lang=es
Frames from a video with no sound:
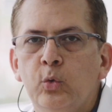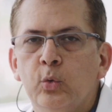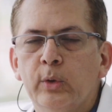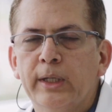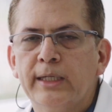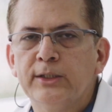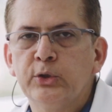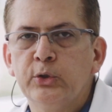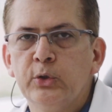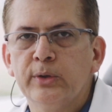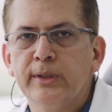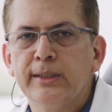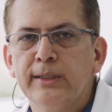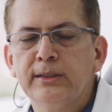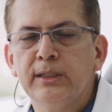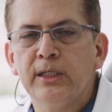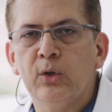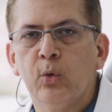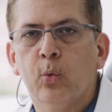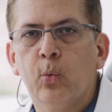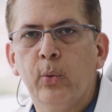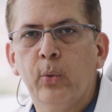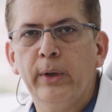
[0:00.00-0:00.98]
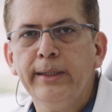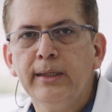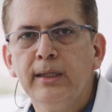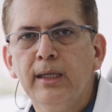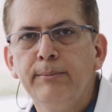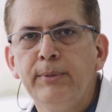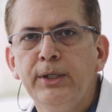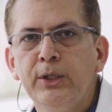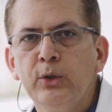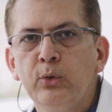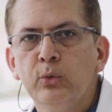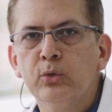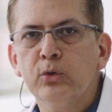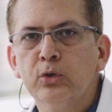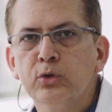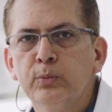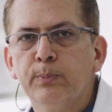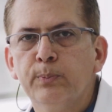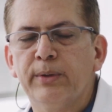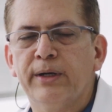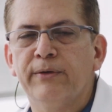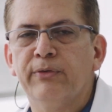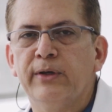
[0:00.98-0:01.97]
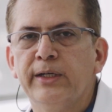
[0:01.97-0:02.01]
duración de 50
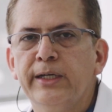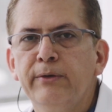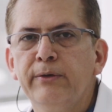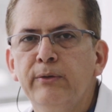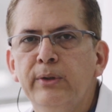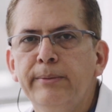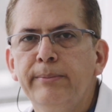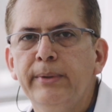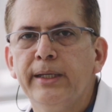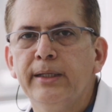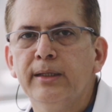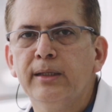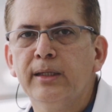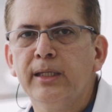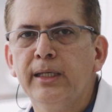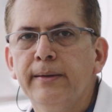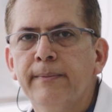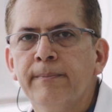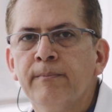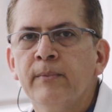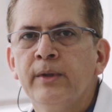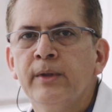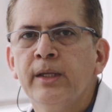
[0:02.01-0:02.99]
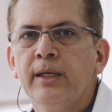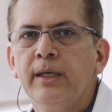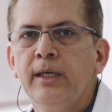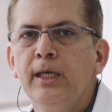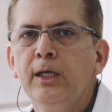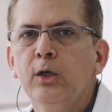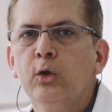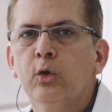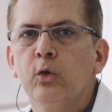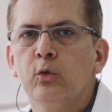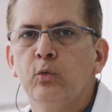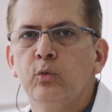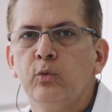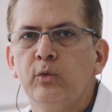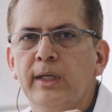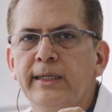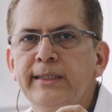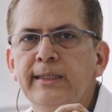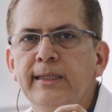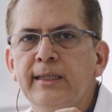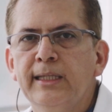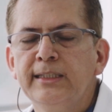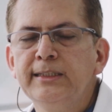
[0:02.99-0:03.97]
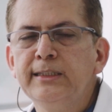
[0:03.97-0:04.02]
minutos preferiblemente y con
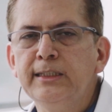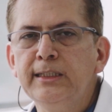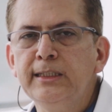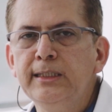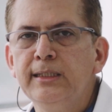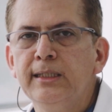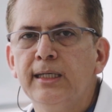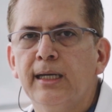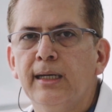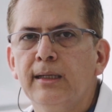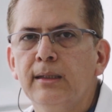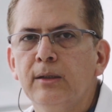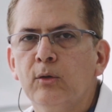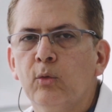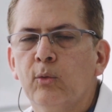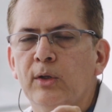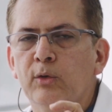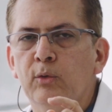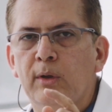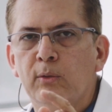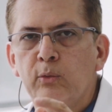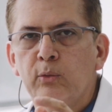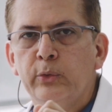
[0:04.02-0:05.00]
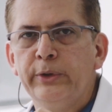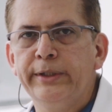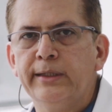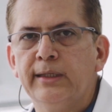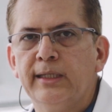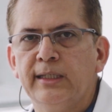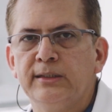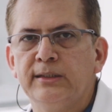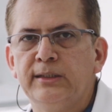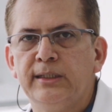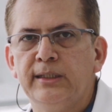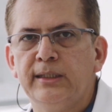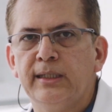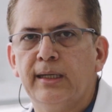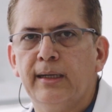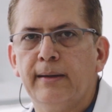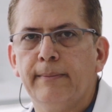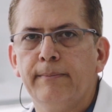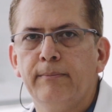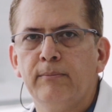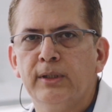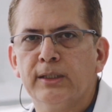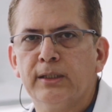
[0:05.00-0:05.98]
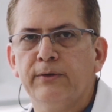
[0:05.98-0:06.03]
una intensidad, cuando hablo de
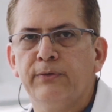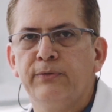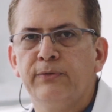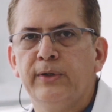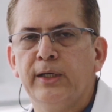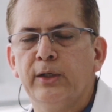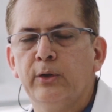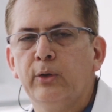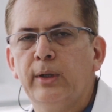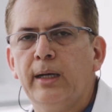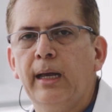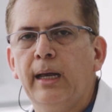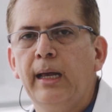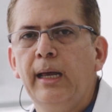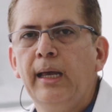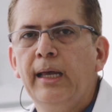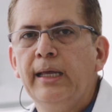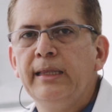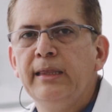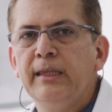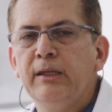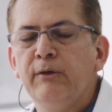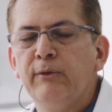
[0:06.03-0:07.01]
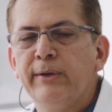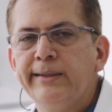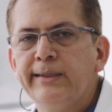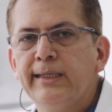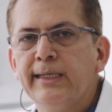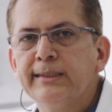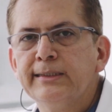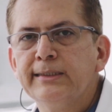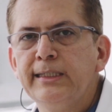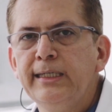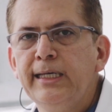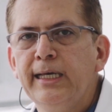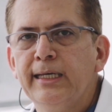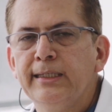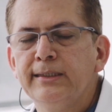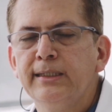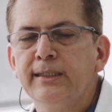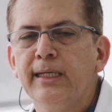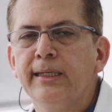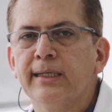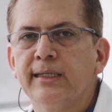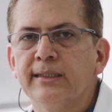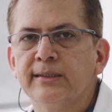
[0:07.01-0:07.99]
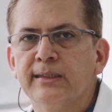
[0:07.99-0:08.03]
intensidad me refiero a nivel de
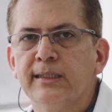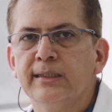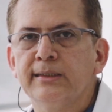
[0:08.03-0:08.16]
exigencia y que